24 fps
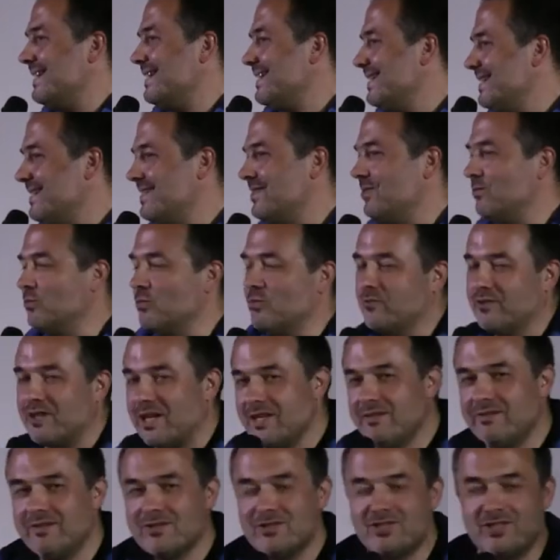Ist doof, kann
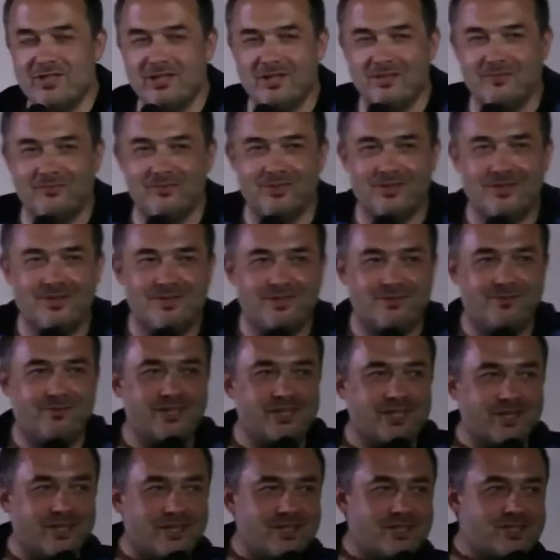ich verstehen. An
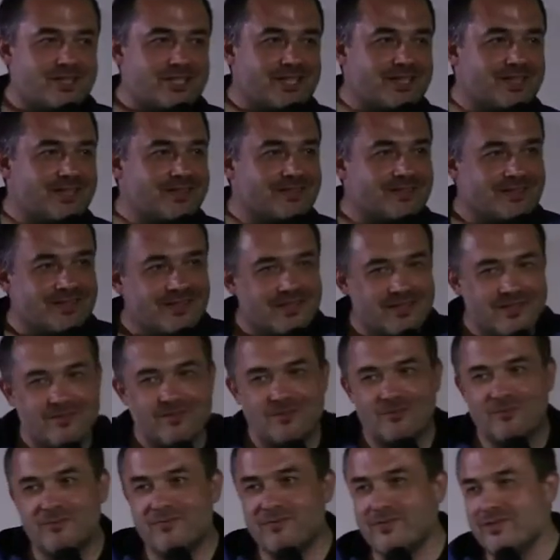vielen anderen Stellen ist es eher nicht so
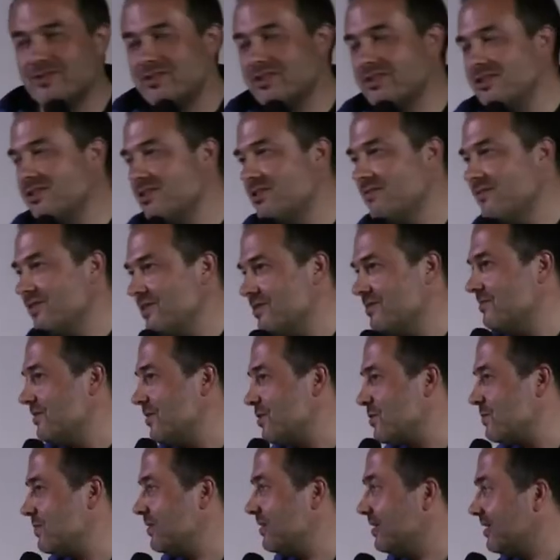gut verständlich, wie zum
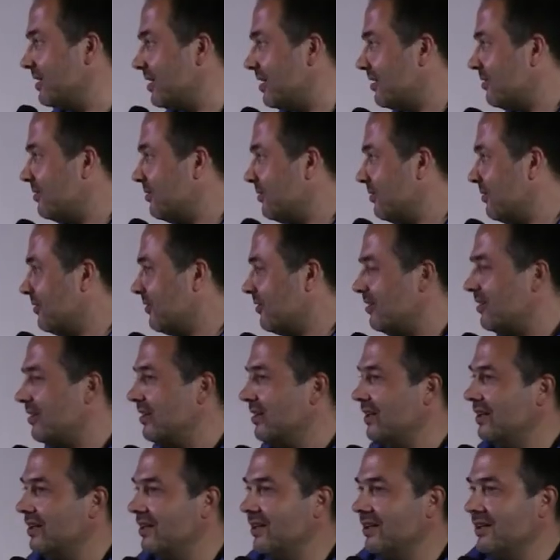Beispiel in Krankenhäusern,
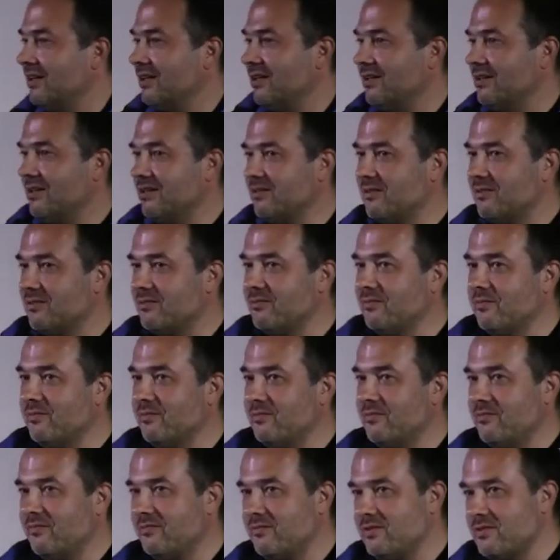äh,
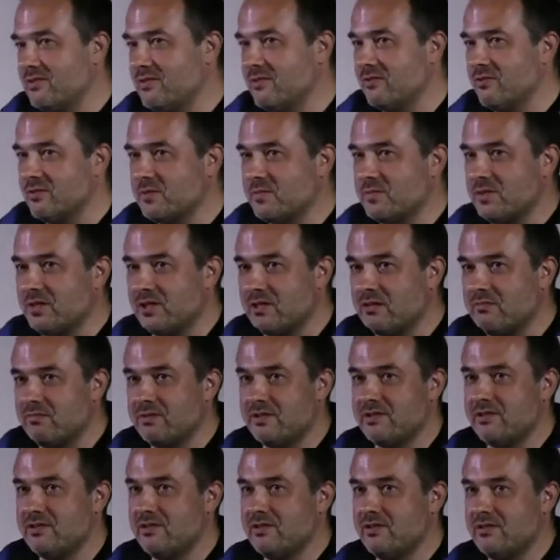wie es in Großbritannien
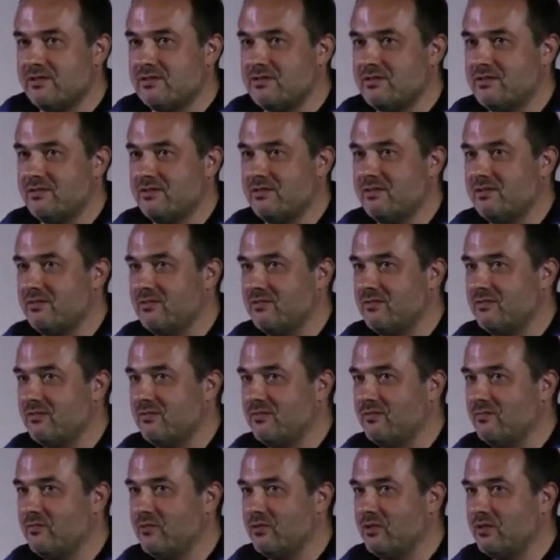passiert ist, äh,
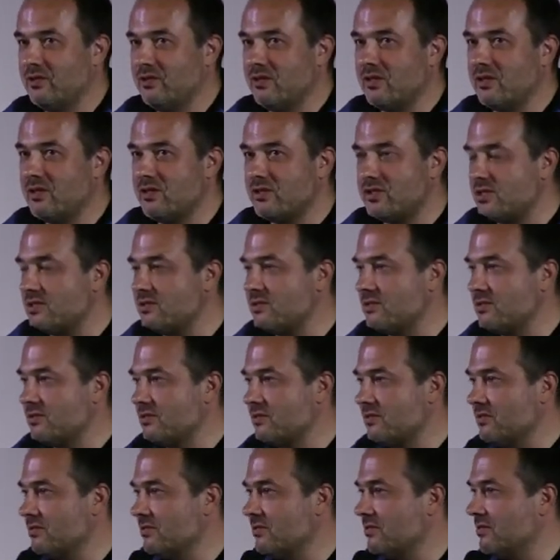wo die NHS, also
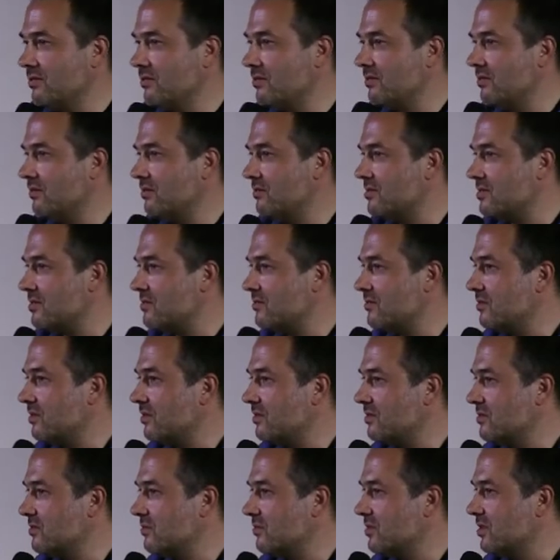die, äh, das nationale
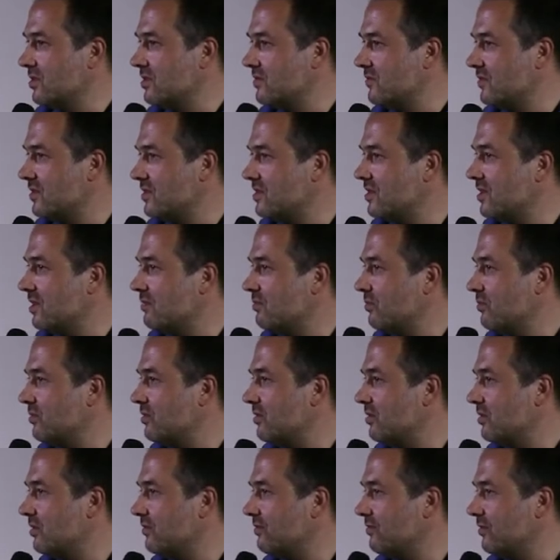Gesundheitswesen, halb
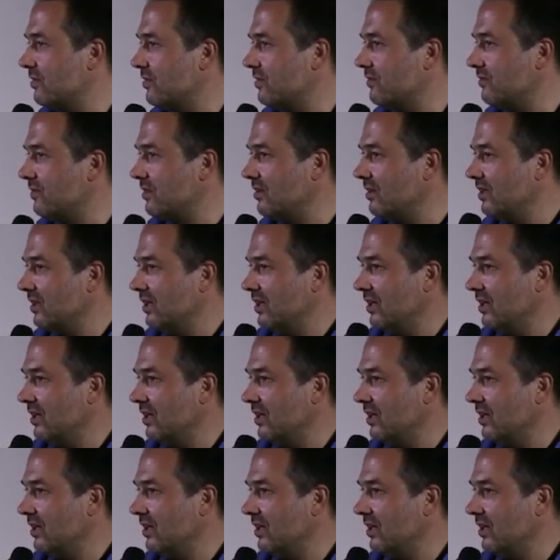runtergefahren war.